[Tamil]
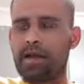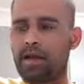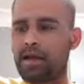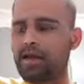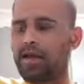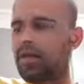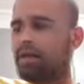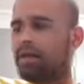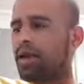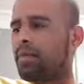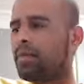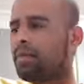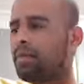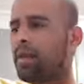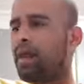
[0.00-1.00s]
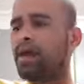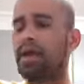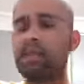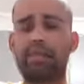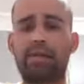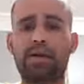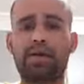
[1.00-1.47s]
இன்றைக்கு நாம்
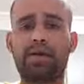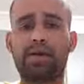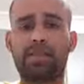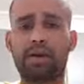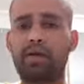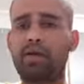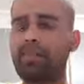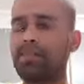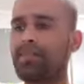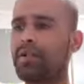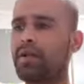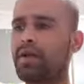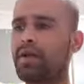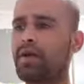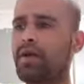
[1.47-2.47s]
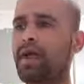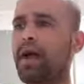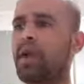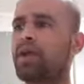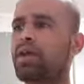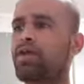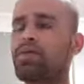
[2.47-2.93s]
பிள்ளைகளை பெற்றெடுப்போம்
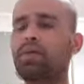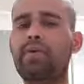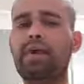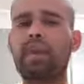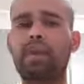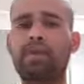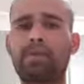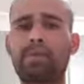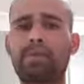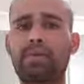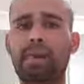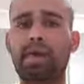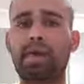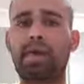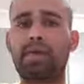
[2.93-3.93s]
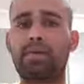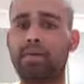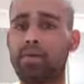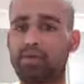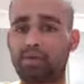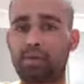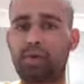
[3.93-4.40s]
நாளைக்கு ஒருவேளை நமது பிள்ளைகள்
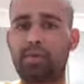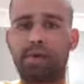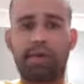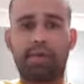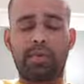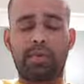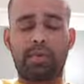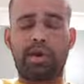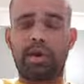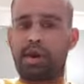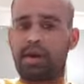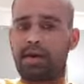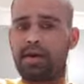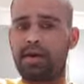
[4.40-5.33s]
நமக்கு சோறு போடாமல் போகலாம்